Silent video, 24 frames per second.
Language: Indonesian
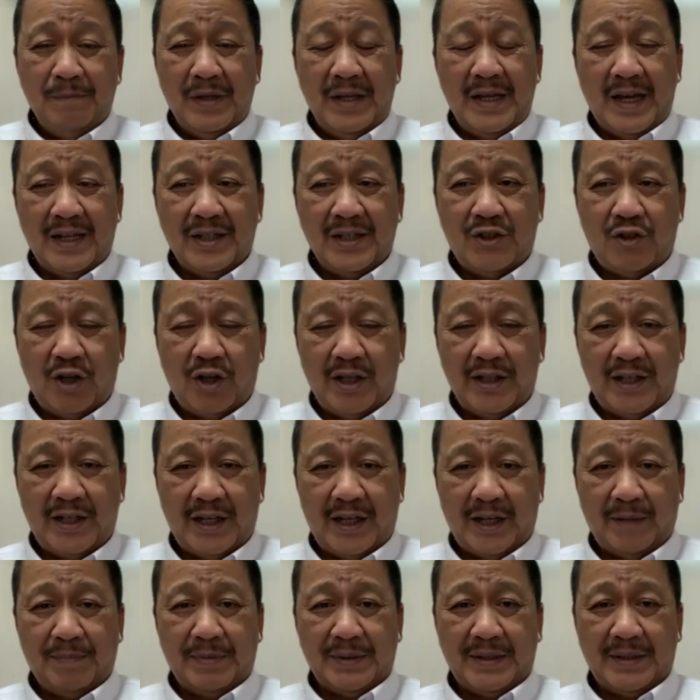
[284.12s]
Iya, soal
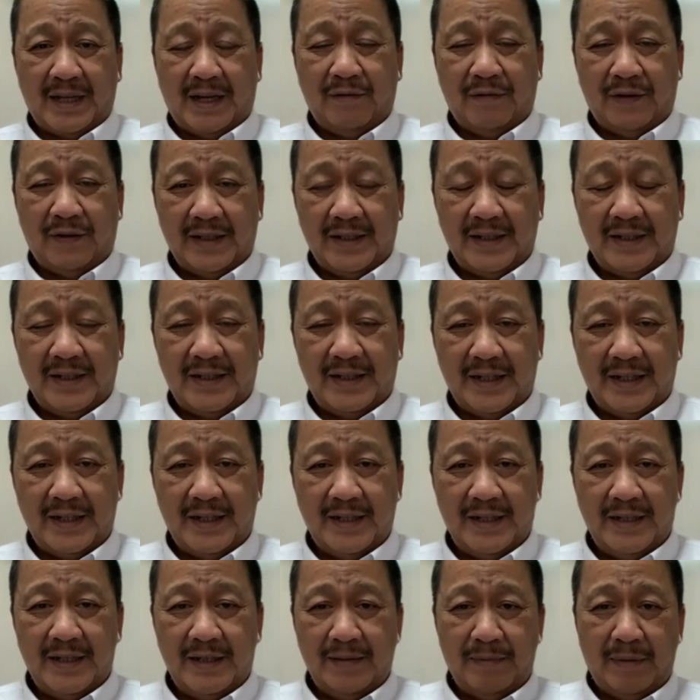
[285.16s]
tiket pesawat ya.
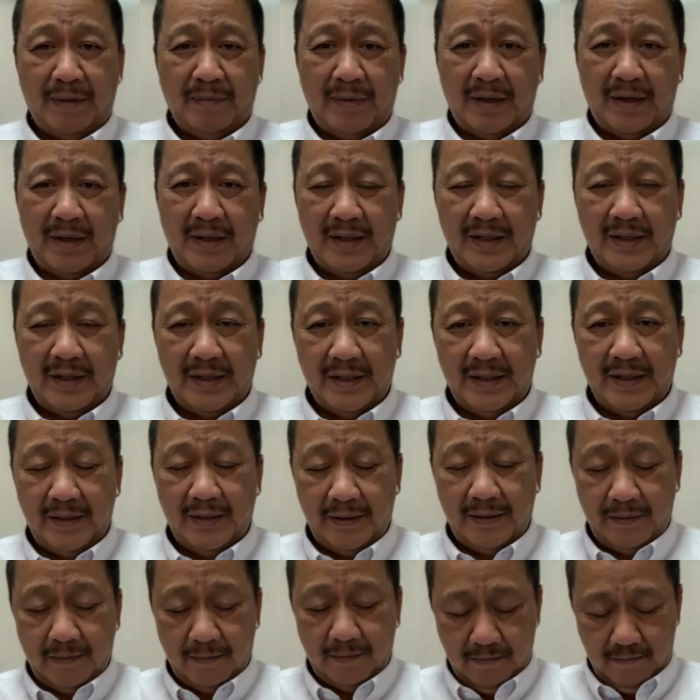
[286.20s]
Jadi memang
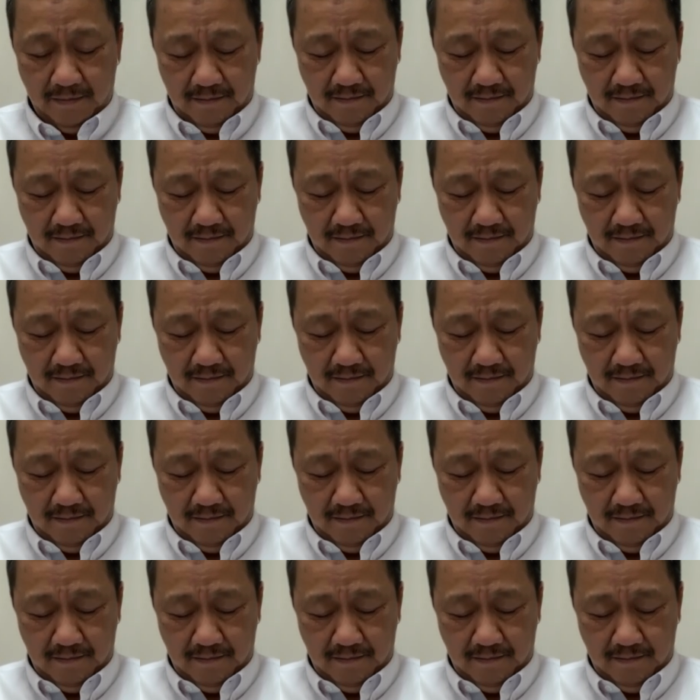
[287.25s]
ini